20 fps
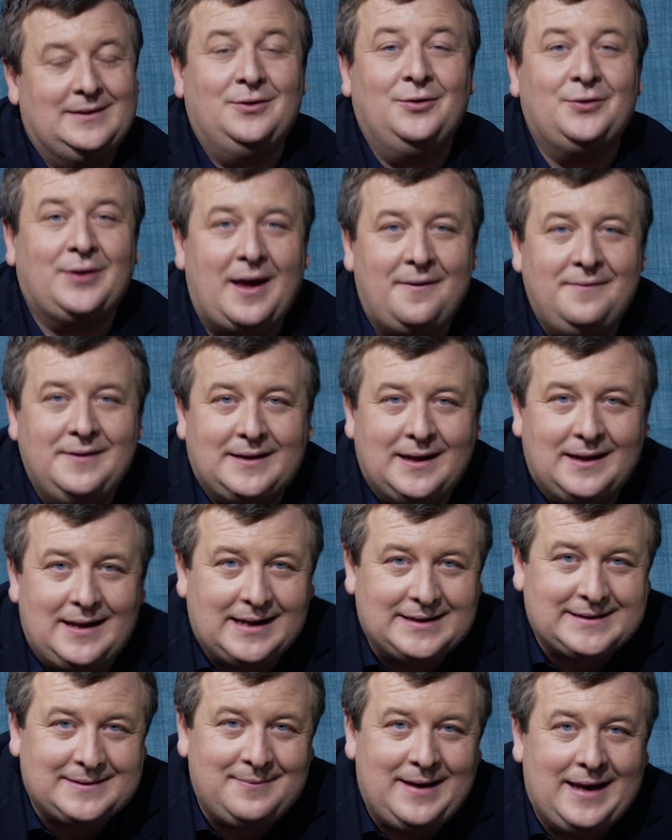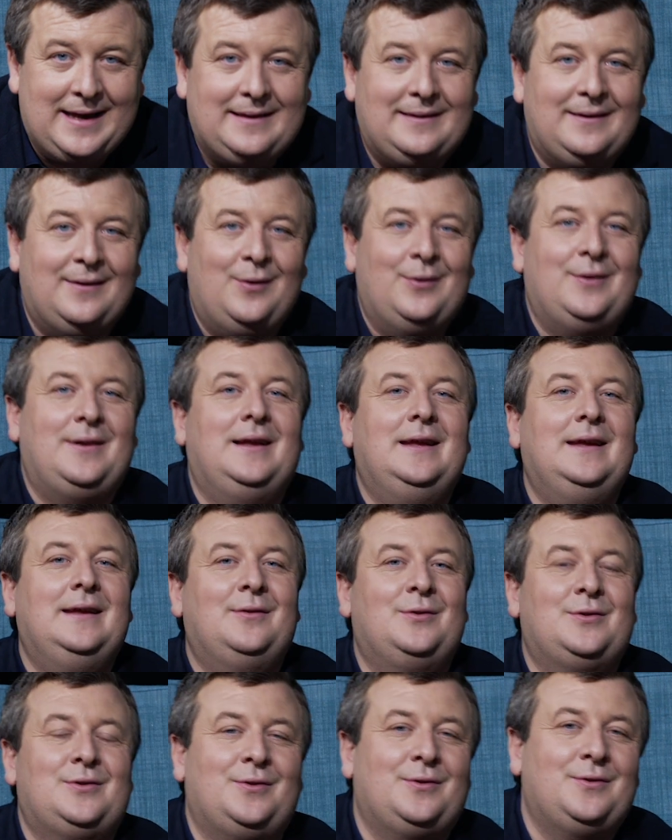C'était notre invité de la semaine,
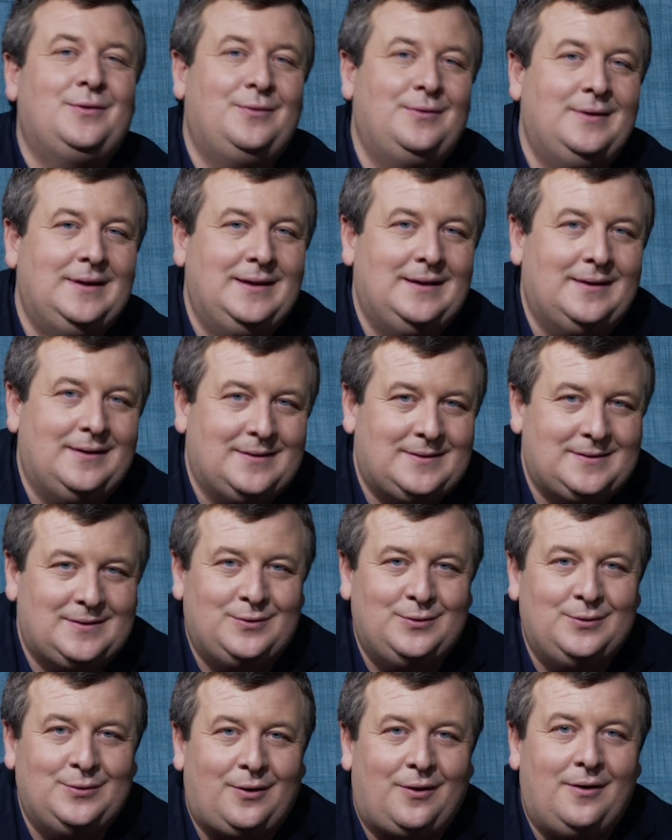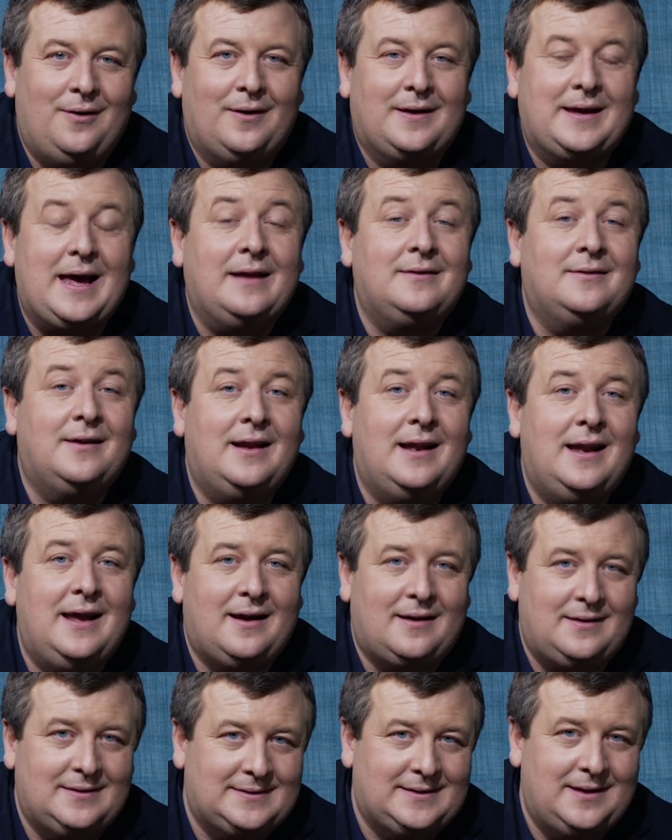Odeline, aujourd'hui euh, sur Cannes
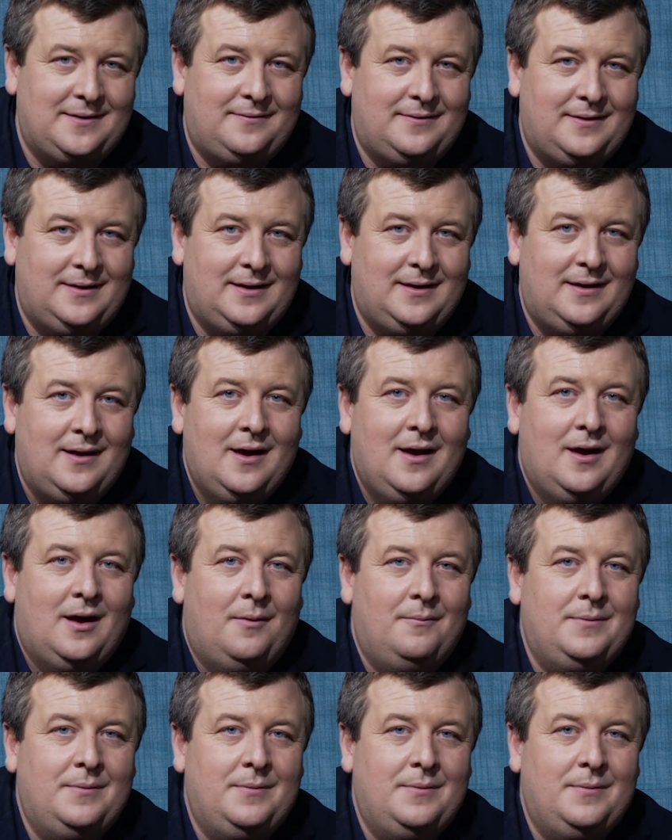Les Reims TV.